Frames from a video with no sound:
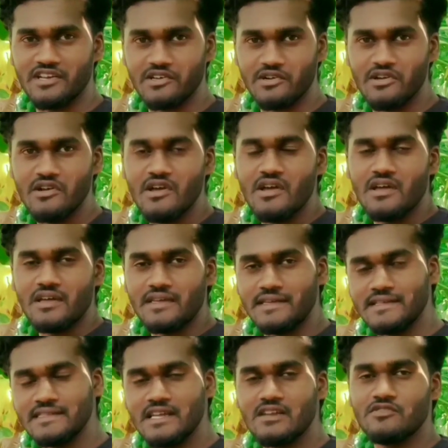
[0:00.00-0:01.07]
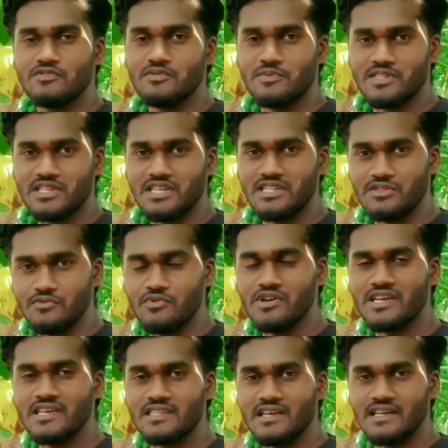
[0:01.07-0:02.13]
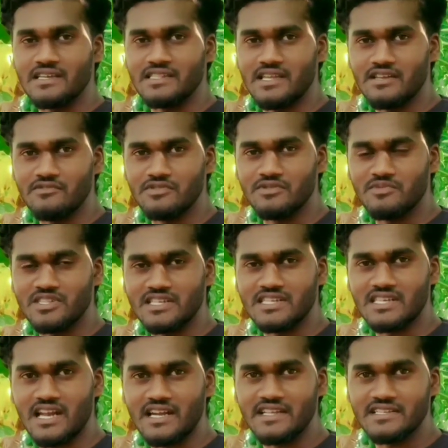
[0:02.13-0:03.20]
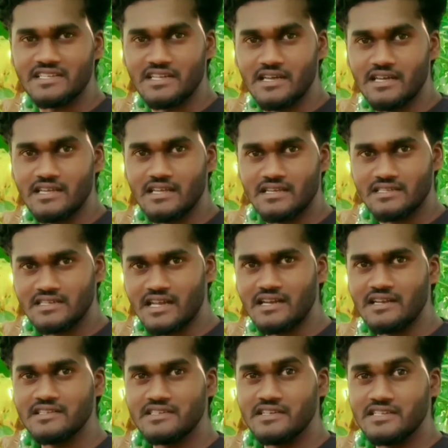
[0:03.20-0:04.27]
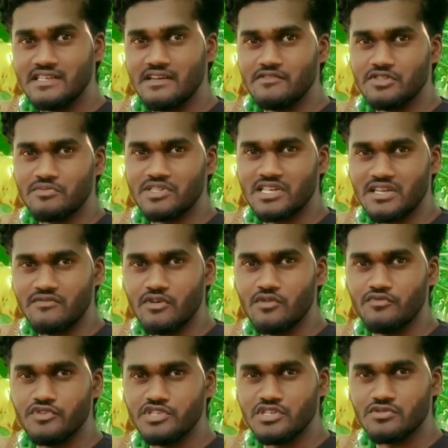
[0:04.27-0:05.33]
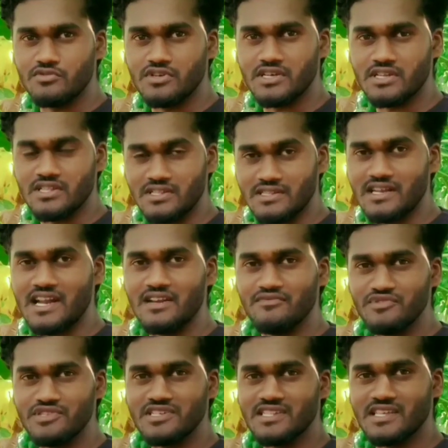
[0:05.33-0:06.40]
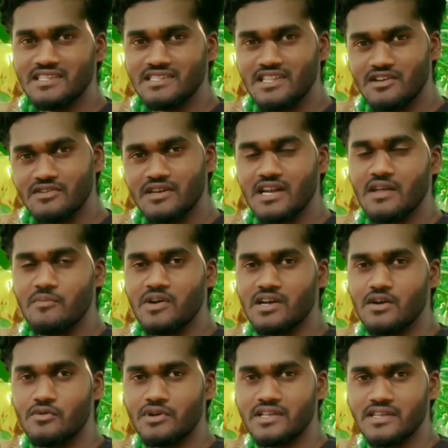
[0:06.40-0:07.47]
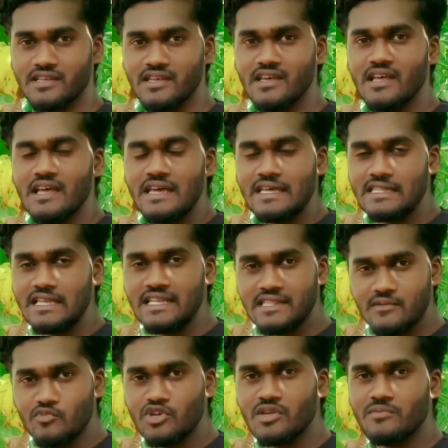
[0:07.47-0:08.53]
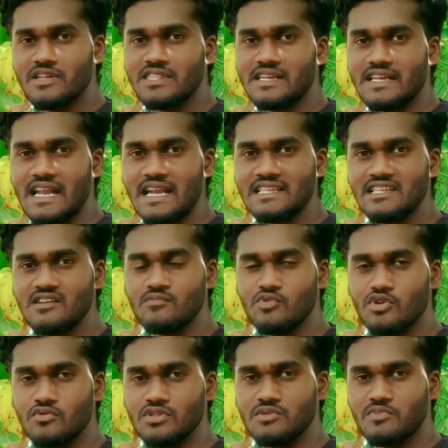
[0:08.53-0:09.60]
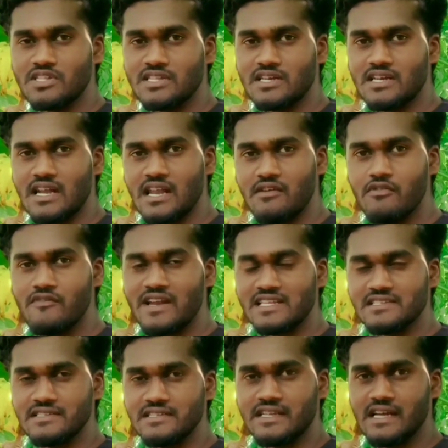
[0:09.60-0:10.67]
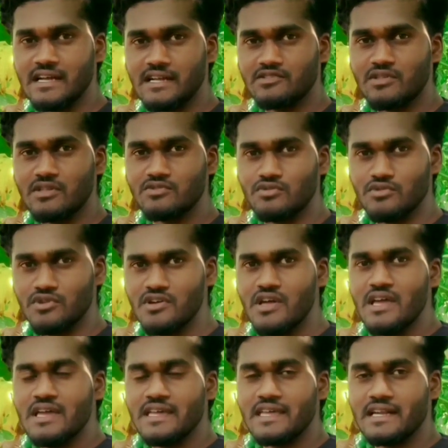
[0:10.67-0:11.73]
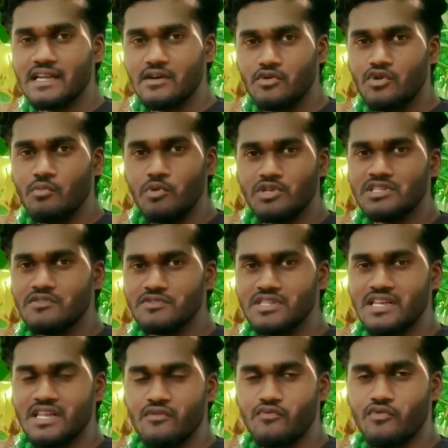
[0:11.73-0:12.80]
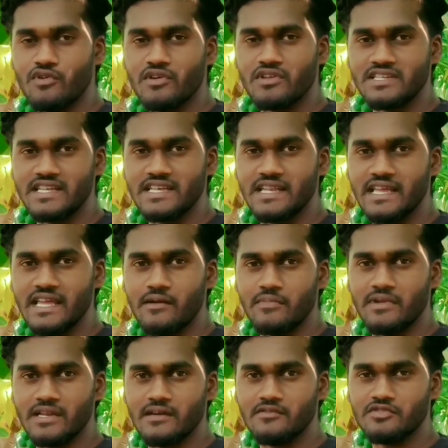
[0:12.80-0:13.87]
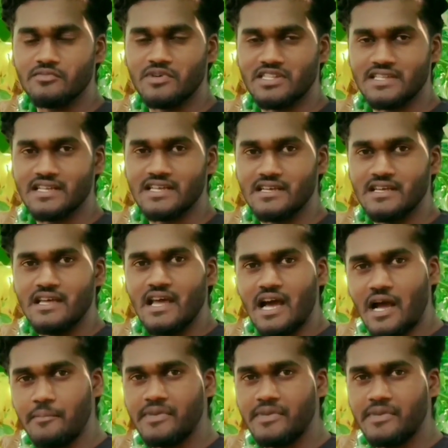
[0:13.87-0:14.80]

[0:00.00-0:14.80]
மோடில் எடுக்கிறோம் இருந்தாலும் வந்து பார்த்தீங்கன்னா இது ஓகே தான் இருந்தாலும் வந்து பார்த்தீங்கன்னா ஸ்டார்டிங் ஸ்டார்டிங் ஸ்டேஜ்லேயே வந்து பார்த்தீங்கன்னா இவ்வளோ ஃபியூச்சர் கொடுக்குறது இந்த நாலு ஃபியூச்சர் தான் இருந்தாலும் நல்லா பக்கம் ஒர்க்கிங்க இதுலேயும் இந்த முக்கியமாக இந்த ட்ரான்ஸ்லேட் மோடு வந்து பார்த்தீங்கன்னா நல்லாவே வேலை செஞ்சிருக்காங்கன்னு தான் சொல்லணும் ஏன்னா ஒரு புக்ஸை வந்து நீங்கள் ஃபோட்டோஸ் எடுக்கிறீங்க அப்படின்னா வந்து பார்த்தீங்கன்னா